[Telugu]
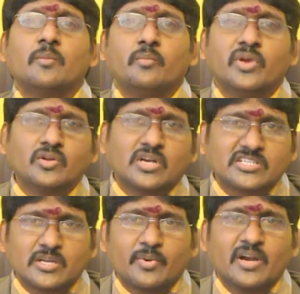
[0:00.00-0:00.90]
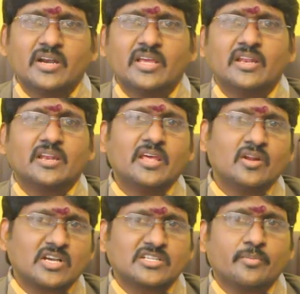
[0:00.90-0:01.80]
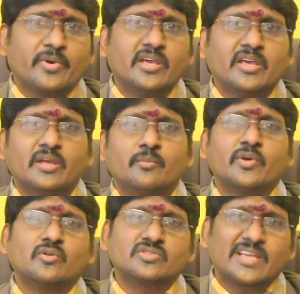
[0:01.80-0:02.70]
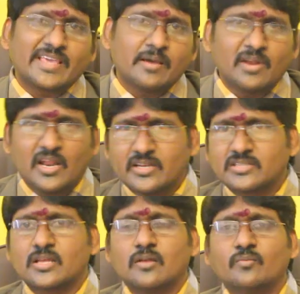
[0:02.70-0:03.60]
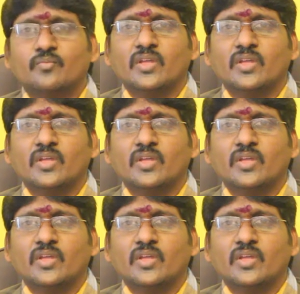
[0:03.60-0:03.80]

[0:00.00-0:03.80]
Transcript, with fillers: మీరు కష్టపడండి నేను కష్టపడి మీకు సంఖ్యాబలాన్ని ఇస్తాను